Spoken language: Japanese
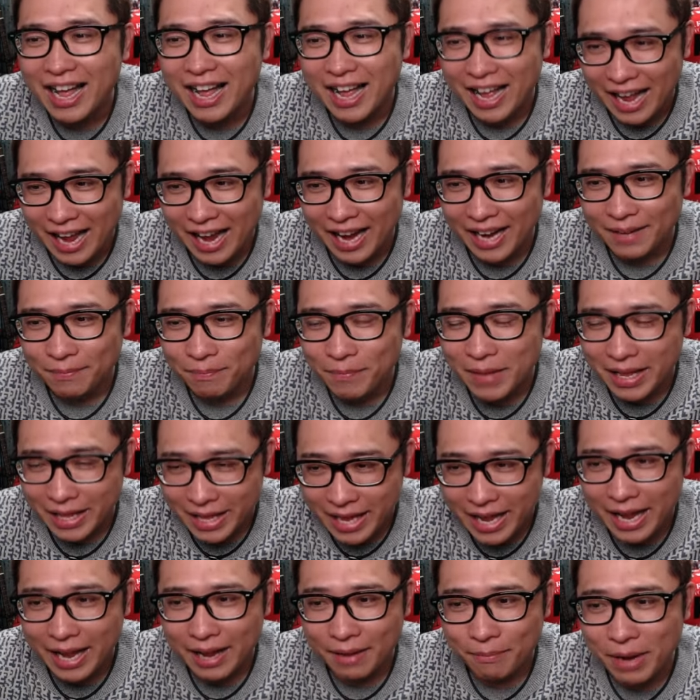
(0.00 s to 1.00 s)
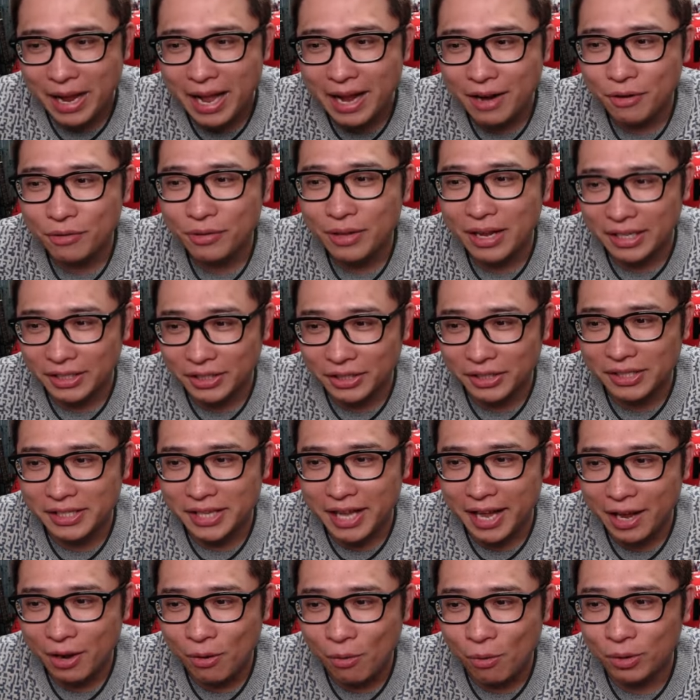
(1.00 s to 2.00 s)
はい。なんで、まあ、やることは一緒です
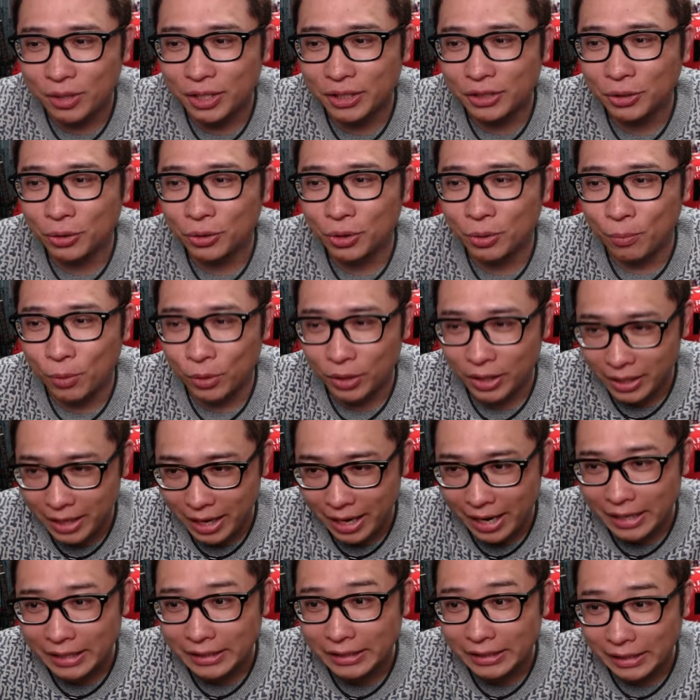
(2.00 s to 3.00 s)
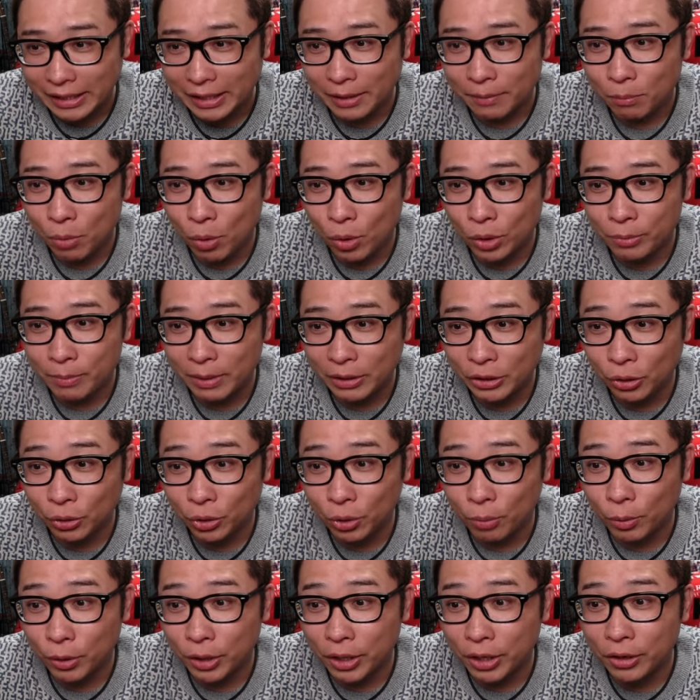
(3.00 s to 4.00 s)
ね。ここでショート持ってたらいいし、もう今
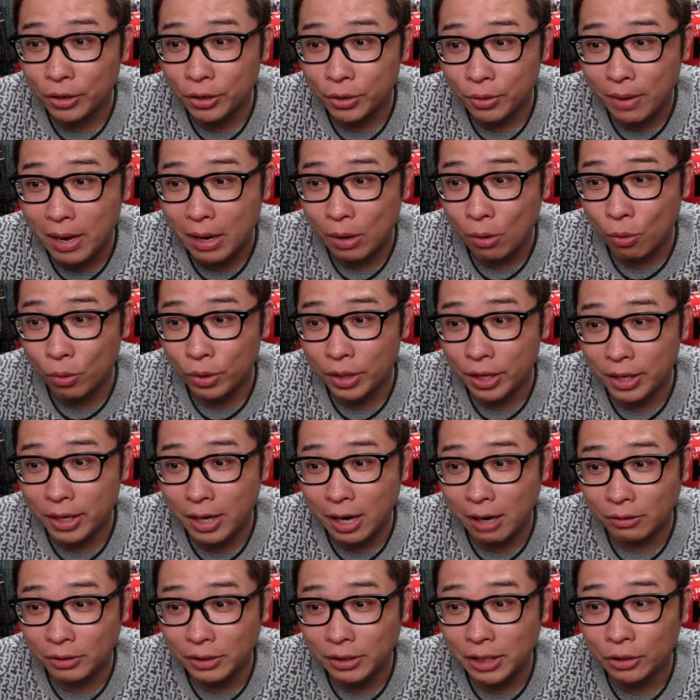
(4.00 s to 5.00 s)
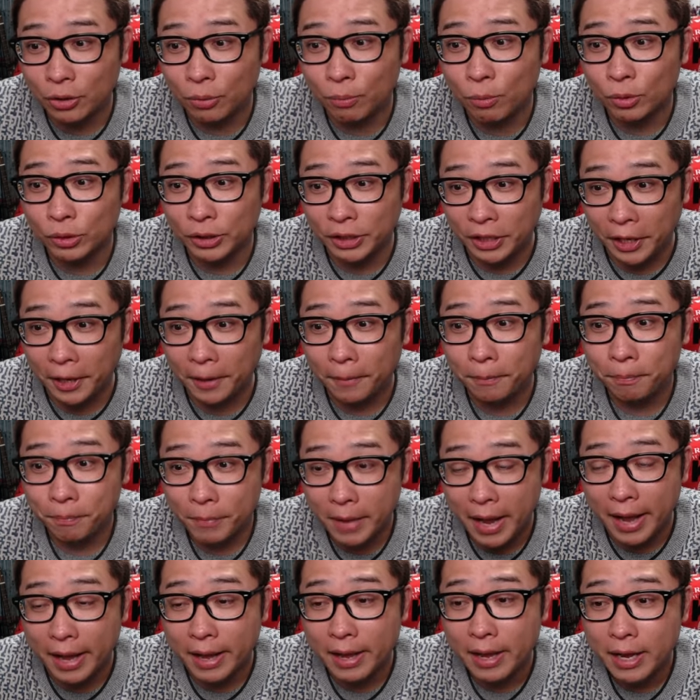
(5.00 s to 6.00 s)
ショート持ってる人はここで利確したと思うし、
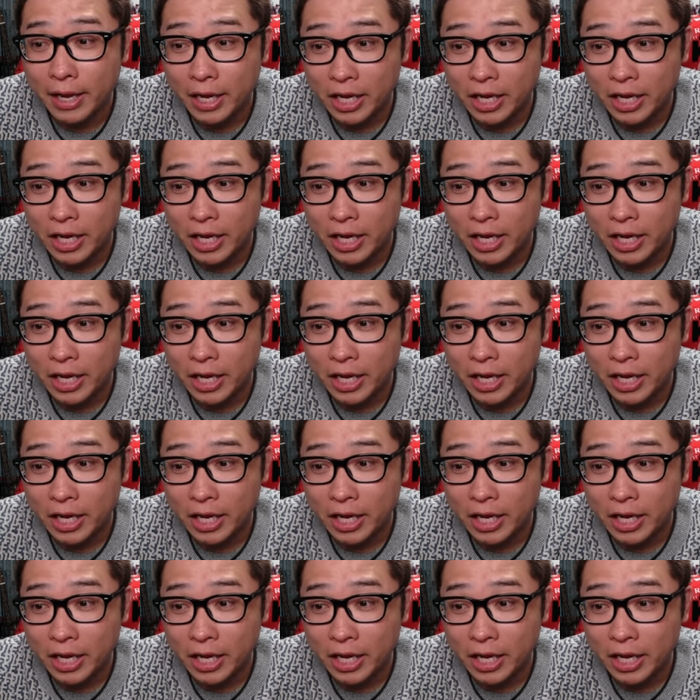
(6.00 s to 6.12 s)
ね。